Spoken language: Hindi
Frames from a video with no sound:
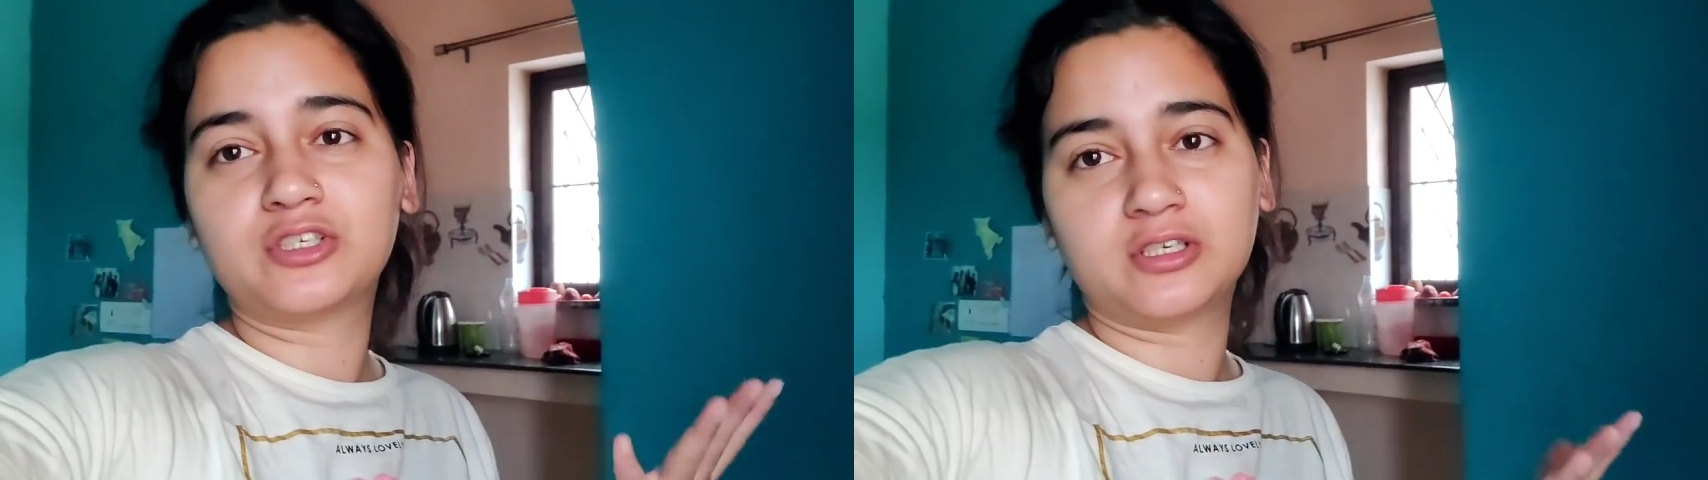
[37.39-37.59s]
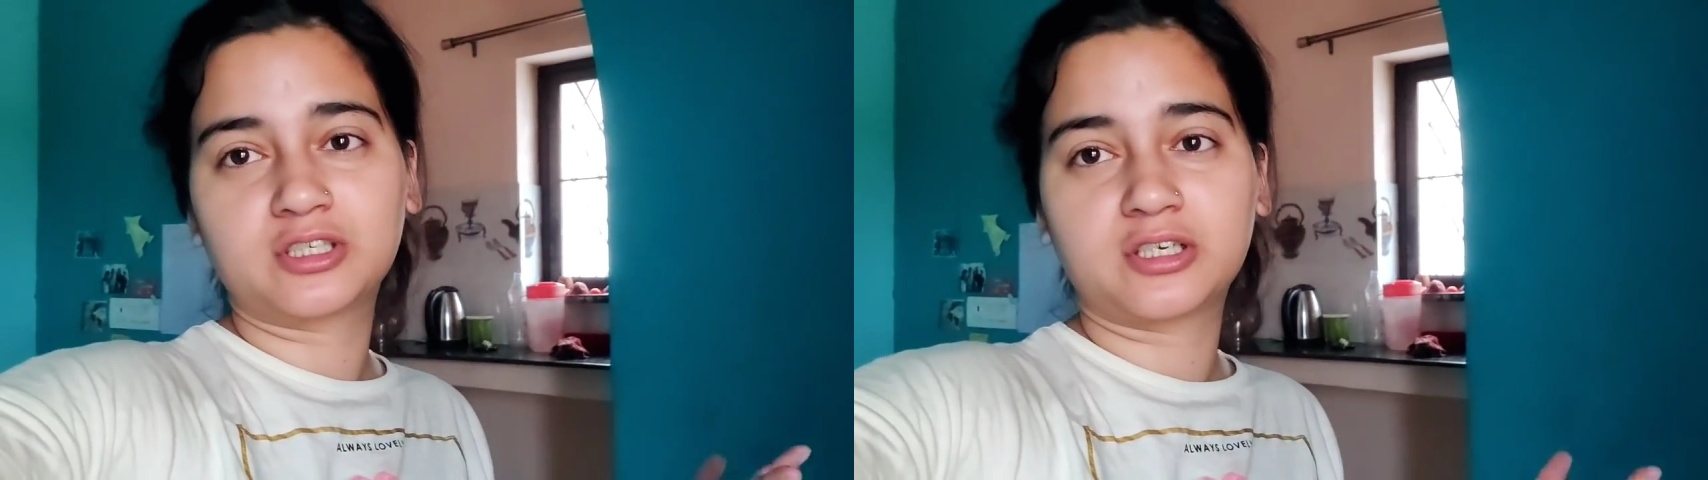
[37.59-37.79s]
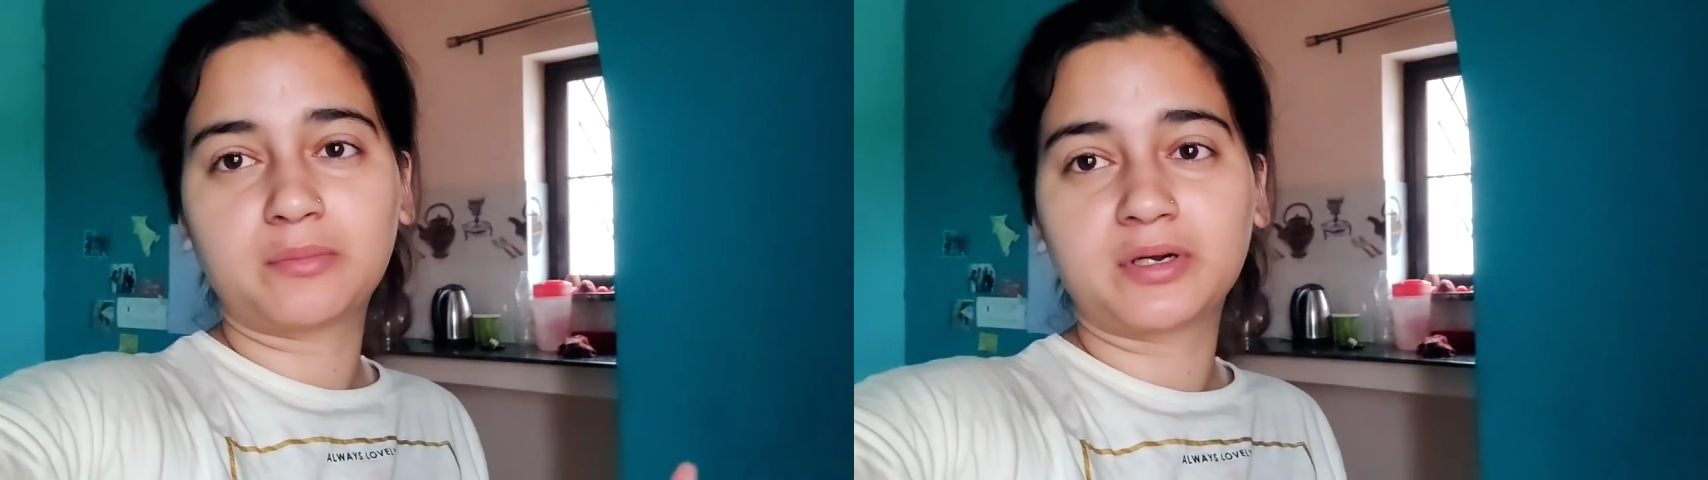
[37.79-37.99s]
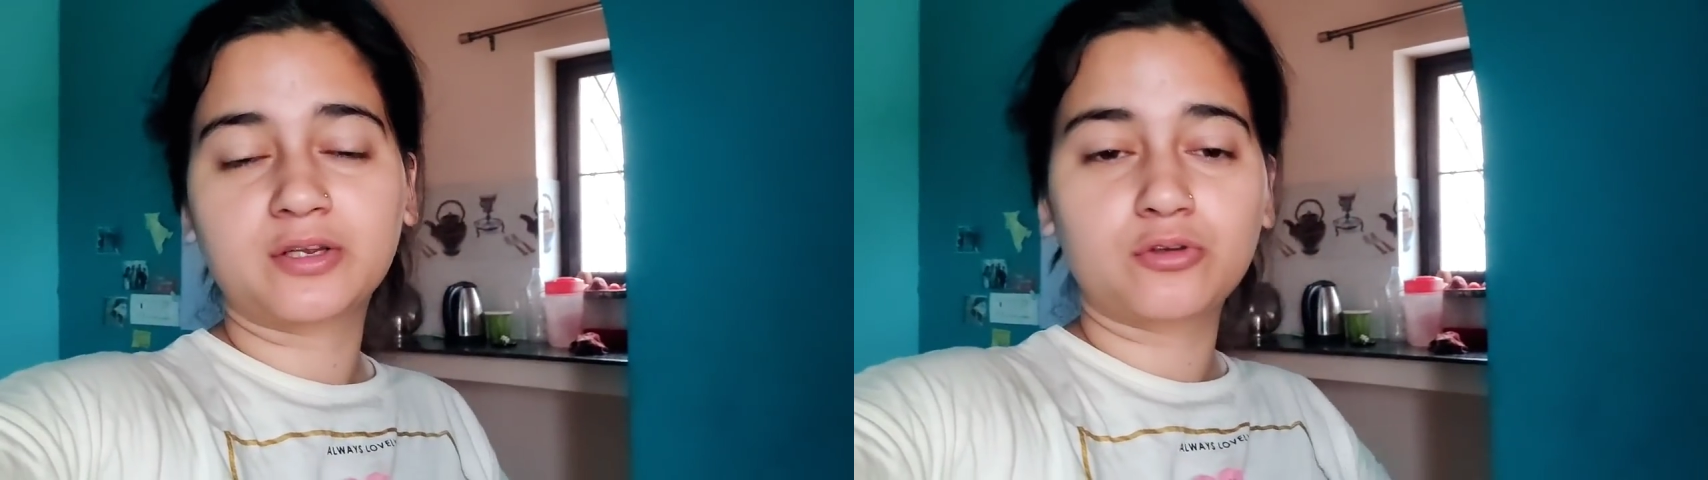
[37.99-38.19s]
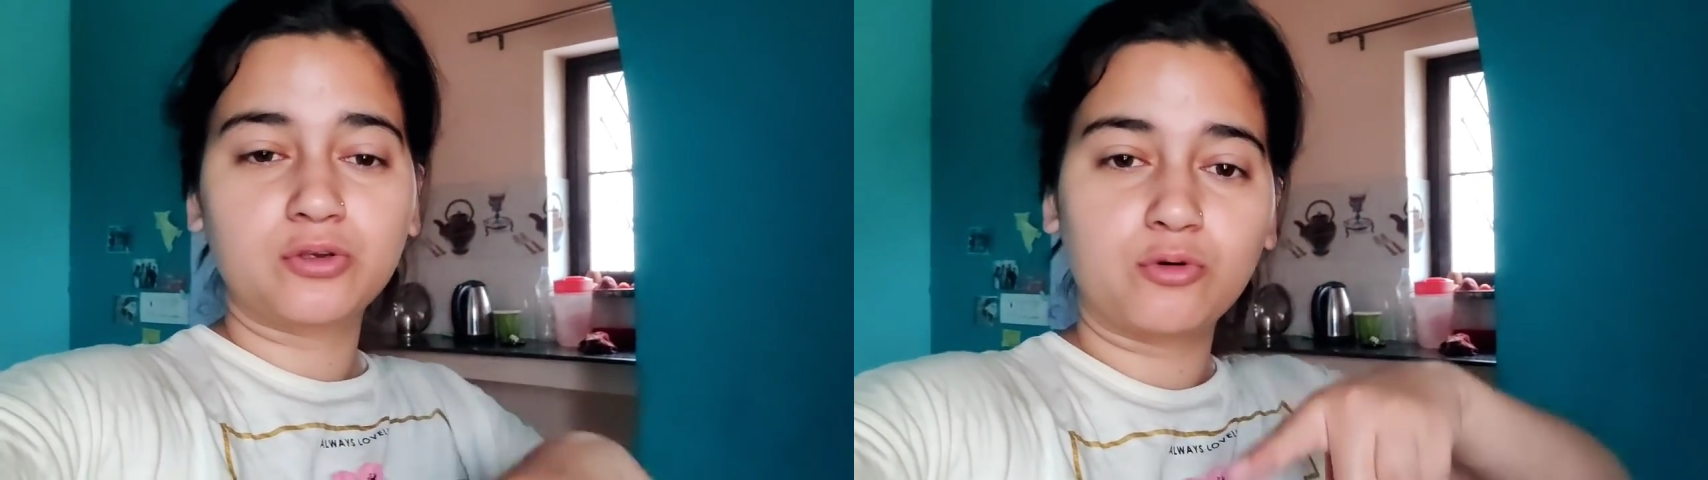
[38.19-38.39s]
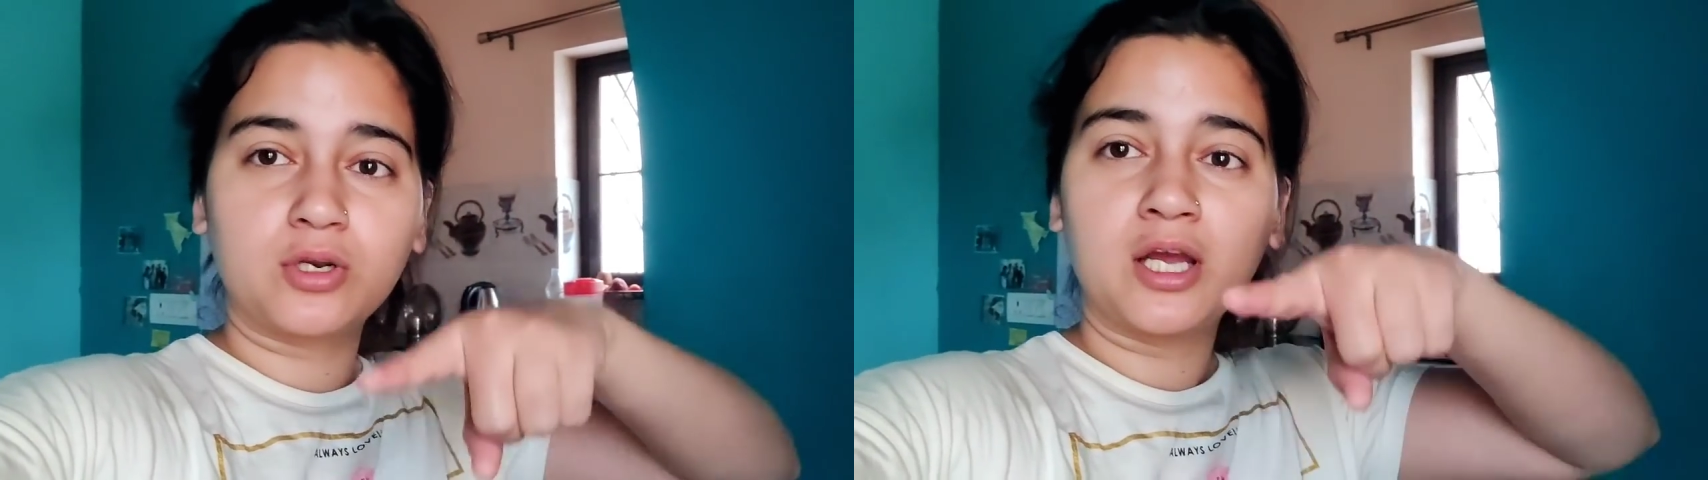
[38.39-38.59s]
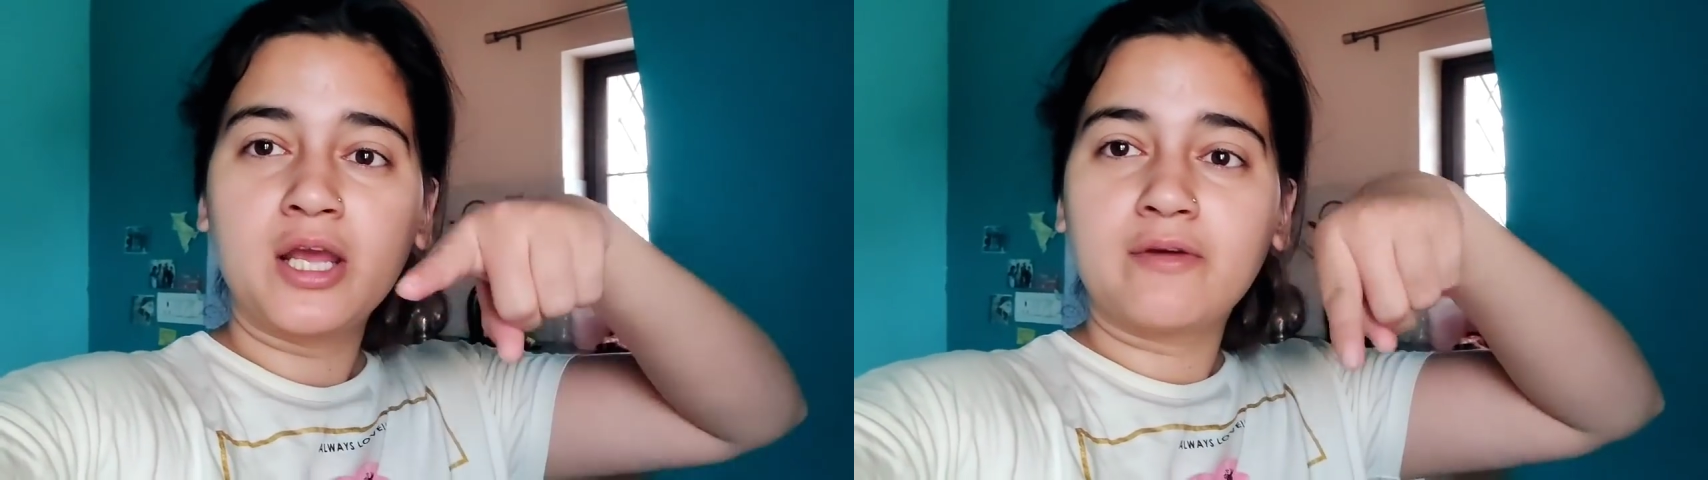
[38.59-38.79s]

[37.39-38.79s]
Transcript: चेंज करना पड़ रहा है क्योंकि वो ना